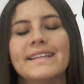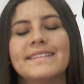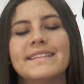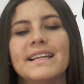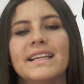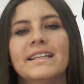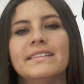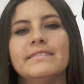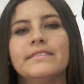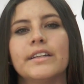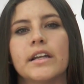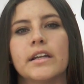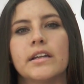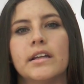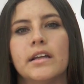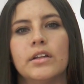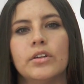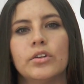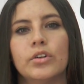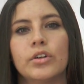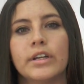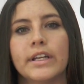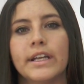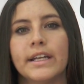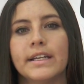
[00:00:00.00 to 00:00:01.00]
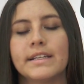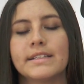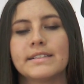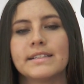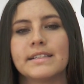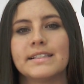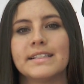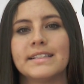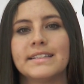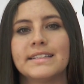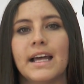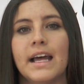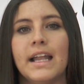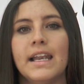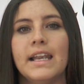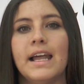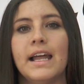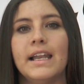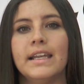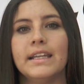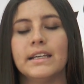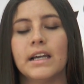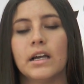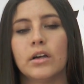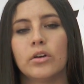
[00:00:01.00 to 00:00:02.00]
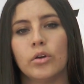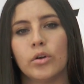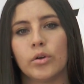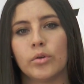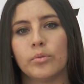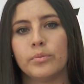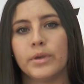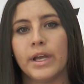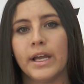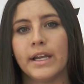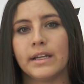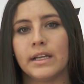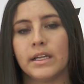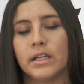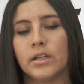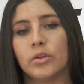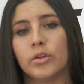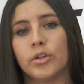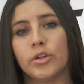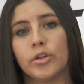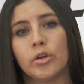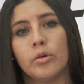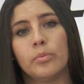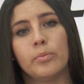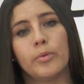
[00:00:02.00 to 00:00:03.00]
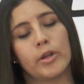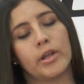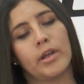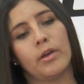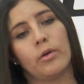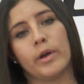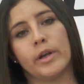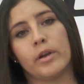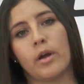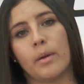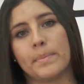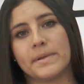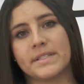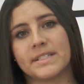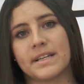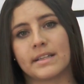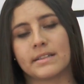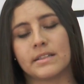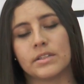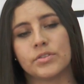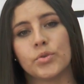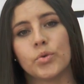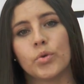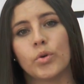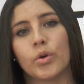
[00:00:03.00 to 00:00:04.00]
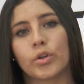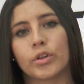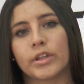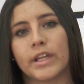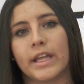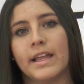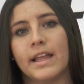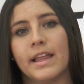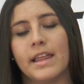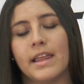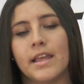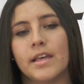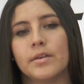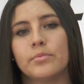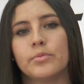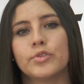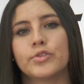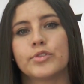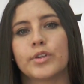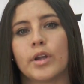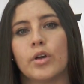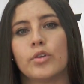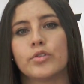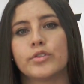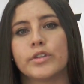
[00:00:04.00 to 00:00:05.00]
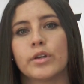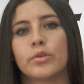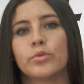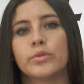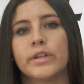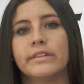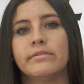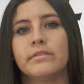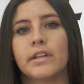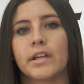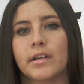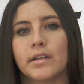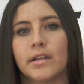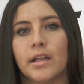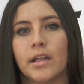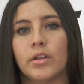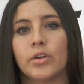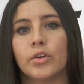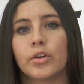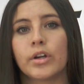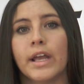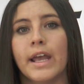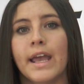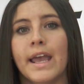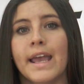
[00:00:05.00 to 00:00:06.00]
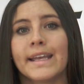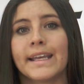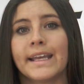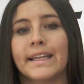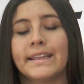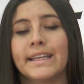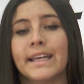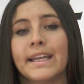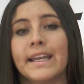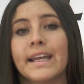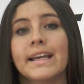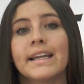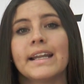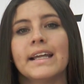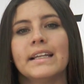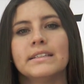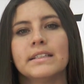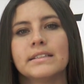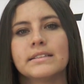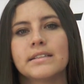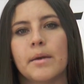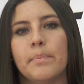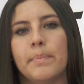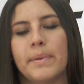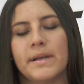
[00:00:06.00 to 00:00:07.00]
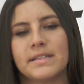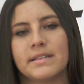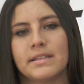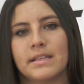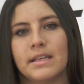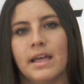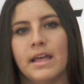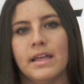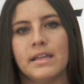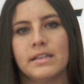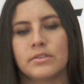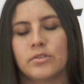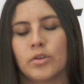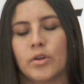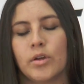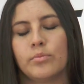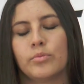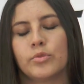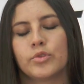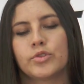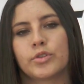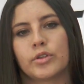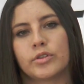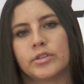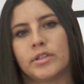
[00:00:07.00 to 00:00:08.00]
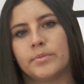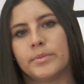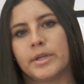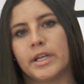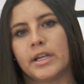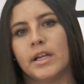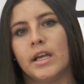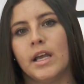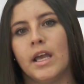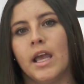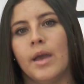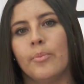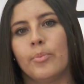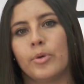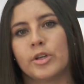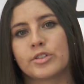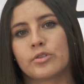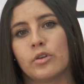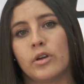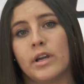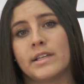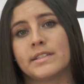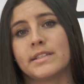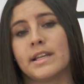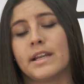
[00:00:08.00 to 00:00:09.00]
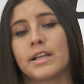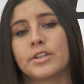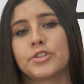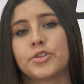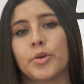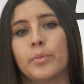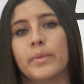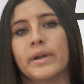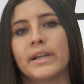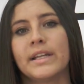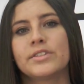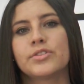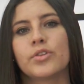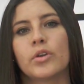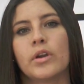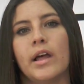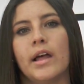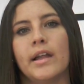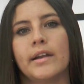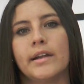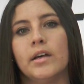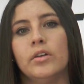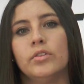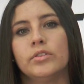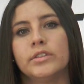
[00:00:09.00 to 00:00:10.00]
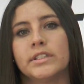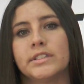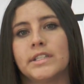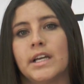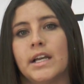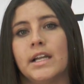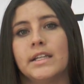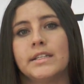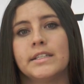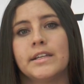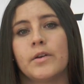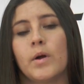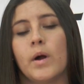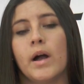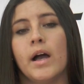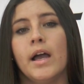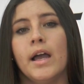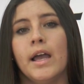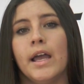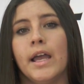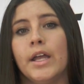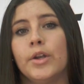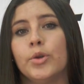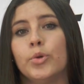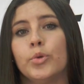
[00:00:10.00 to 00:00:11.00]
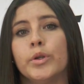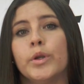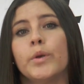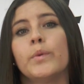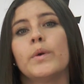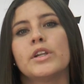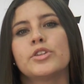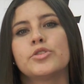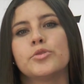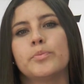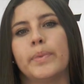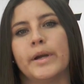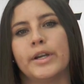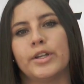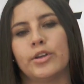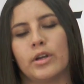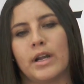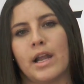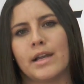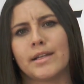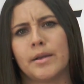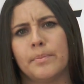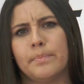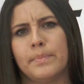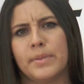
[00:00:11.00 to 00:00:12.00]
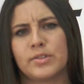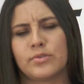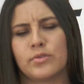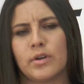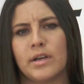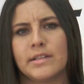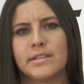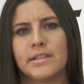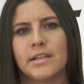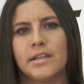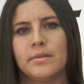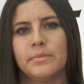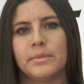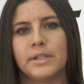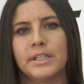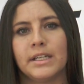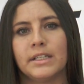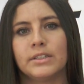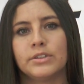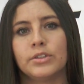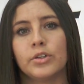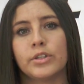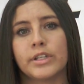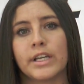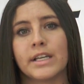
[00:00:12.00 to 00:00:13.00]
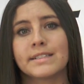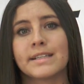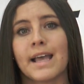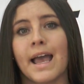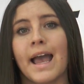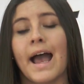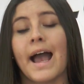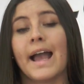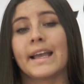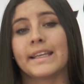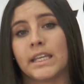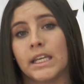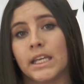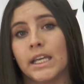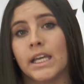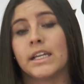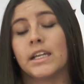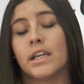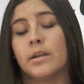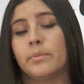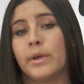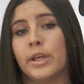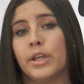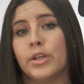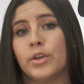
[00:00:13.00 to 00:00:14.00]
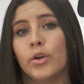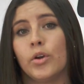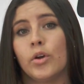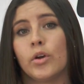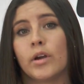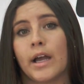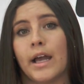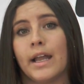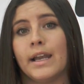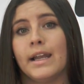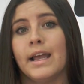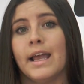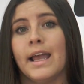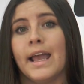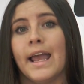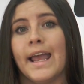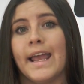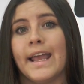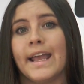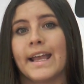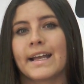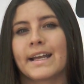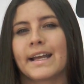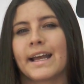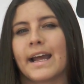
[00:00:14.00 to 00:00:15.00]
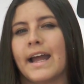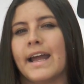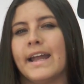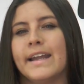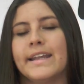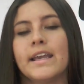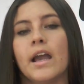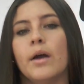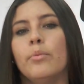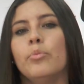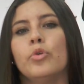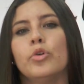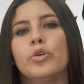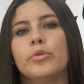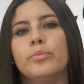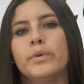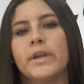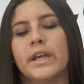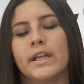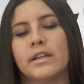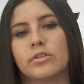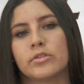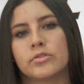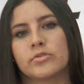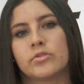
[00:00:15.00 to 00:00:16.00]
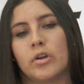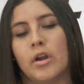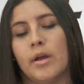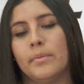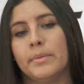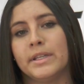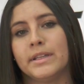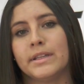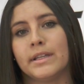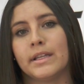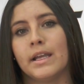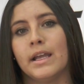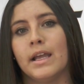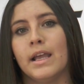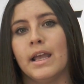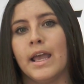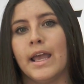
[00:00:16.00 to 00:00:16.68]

es el entrenador que necesita la Liga Colombiana y lo digo porque, bueno, a pesar de su corta edad ha demostrado ser un entrenador que tiene grandes capacidades, lo demostró también pues con la selección venezolana donde ya las lleva en un nivel superior al que empezó las eliminatorias. Aquí en el medio local eh, caería muy bien, no solamente